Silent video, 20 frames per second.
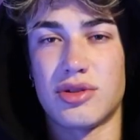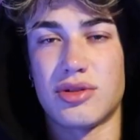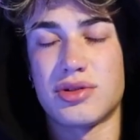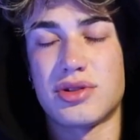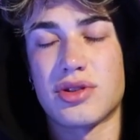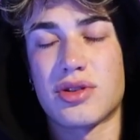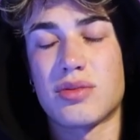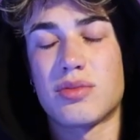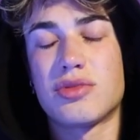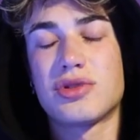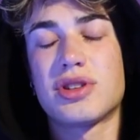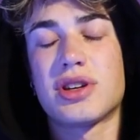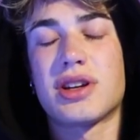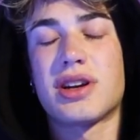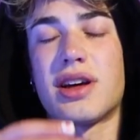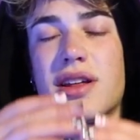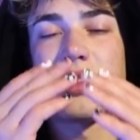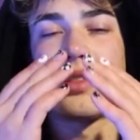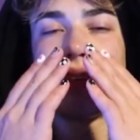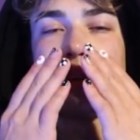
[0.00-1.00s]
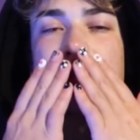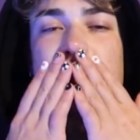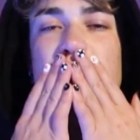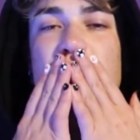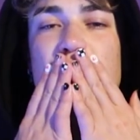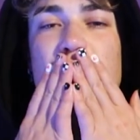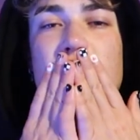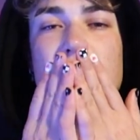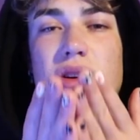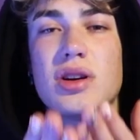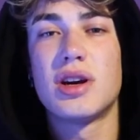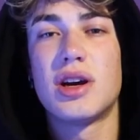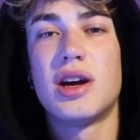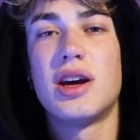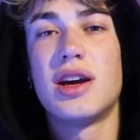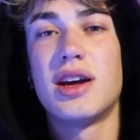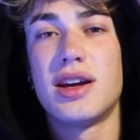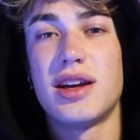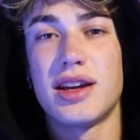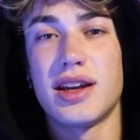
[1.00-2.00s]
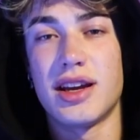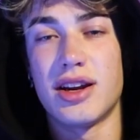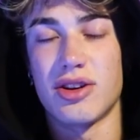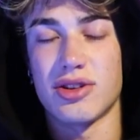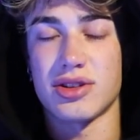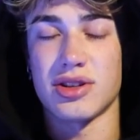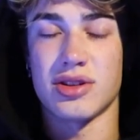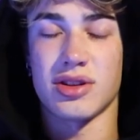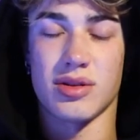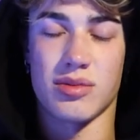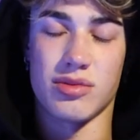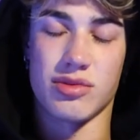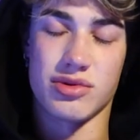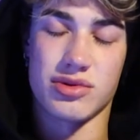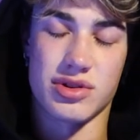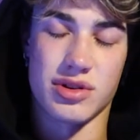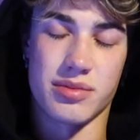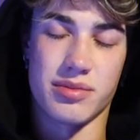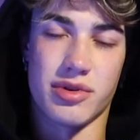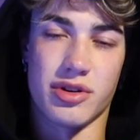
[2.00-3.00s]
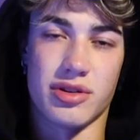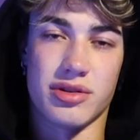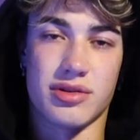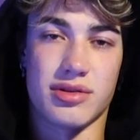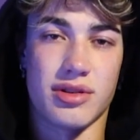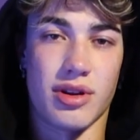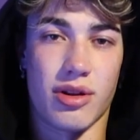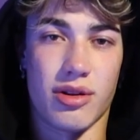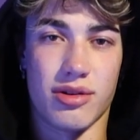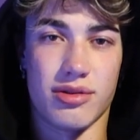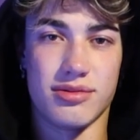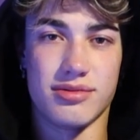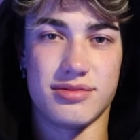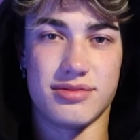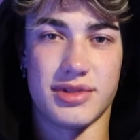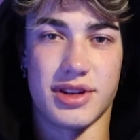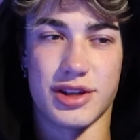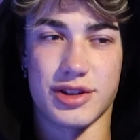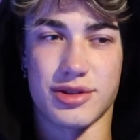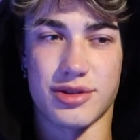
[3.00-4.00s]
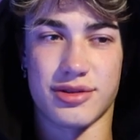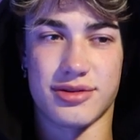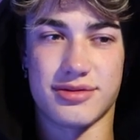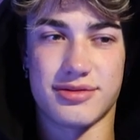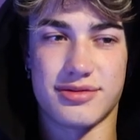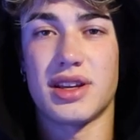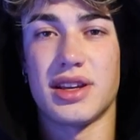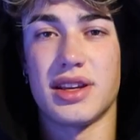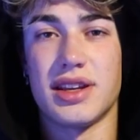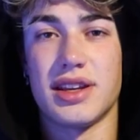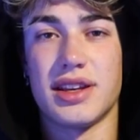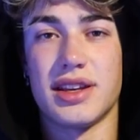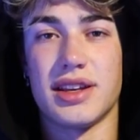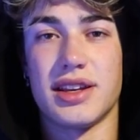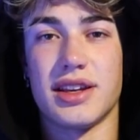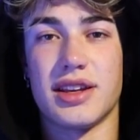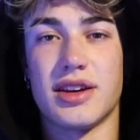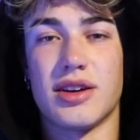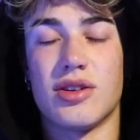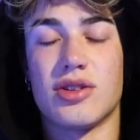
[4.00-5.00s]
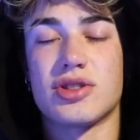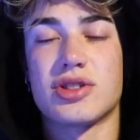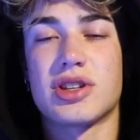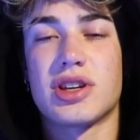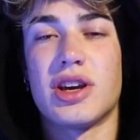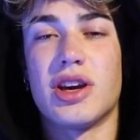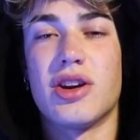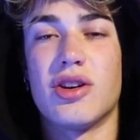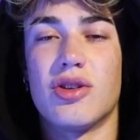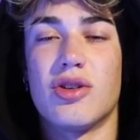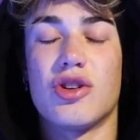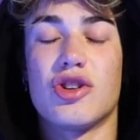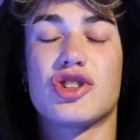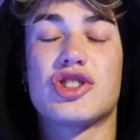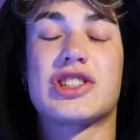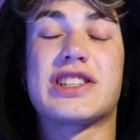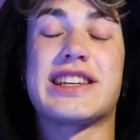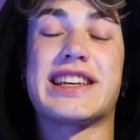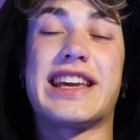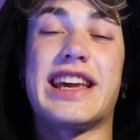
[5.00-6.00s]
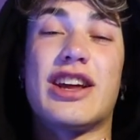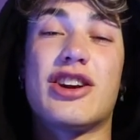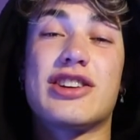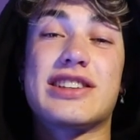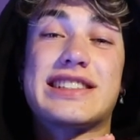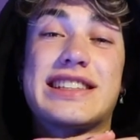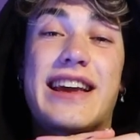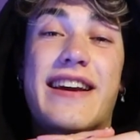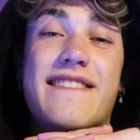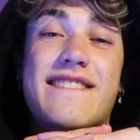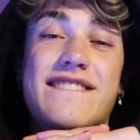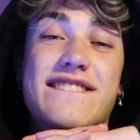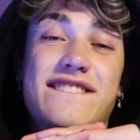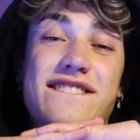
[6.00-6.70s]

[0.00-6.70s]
bueno chicos, muchas gracias y lo siento mucho por todo esto y os quiero, os quiero, es que